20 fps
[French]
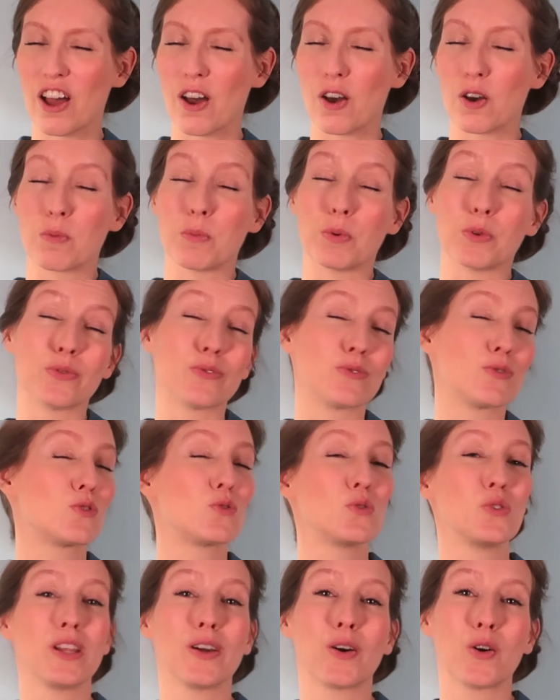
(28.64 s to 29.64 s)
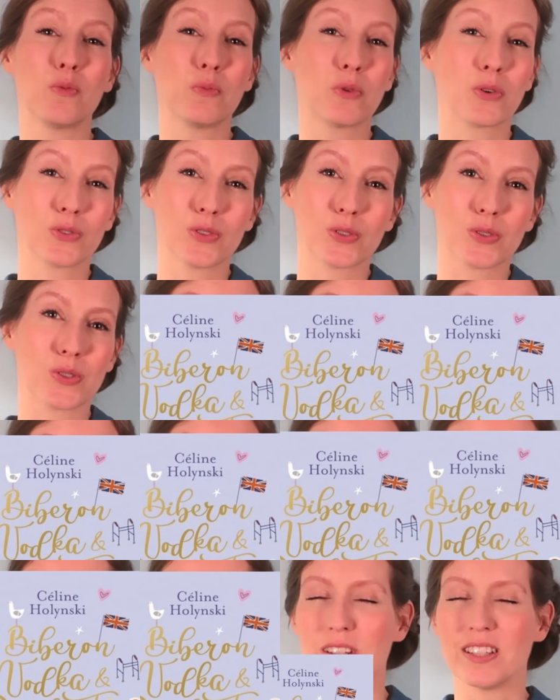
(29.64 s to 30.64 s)
ah bah, tous les romans de
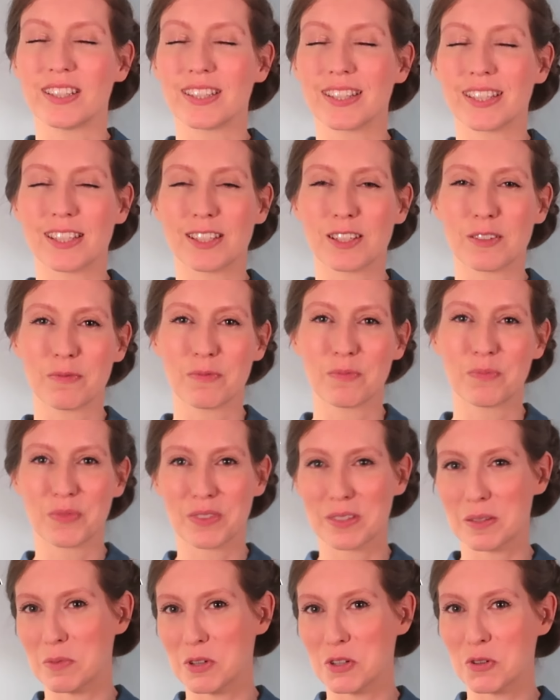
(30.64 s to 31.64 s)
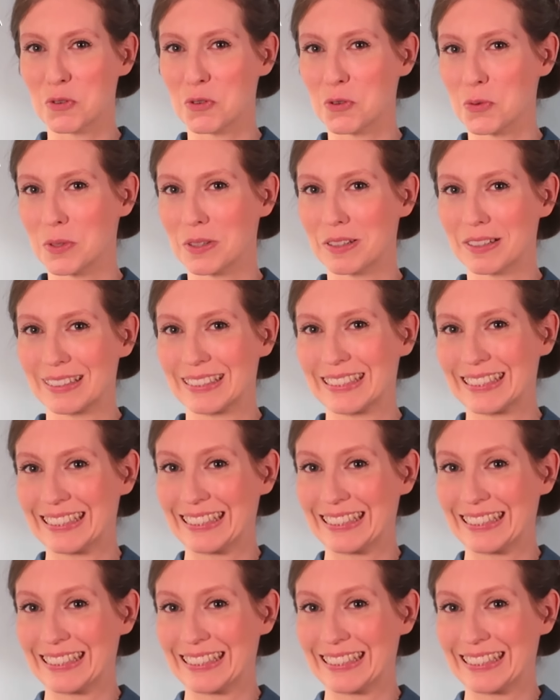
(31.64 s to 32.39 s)
Céline Olinsky. C'est ma chouchoute.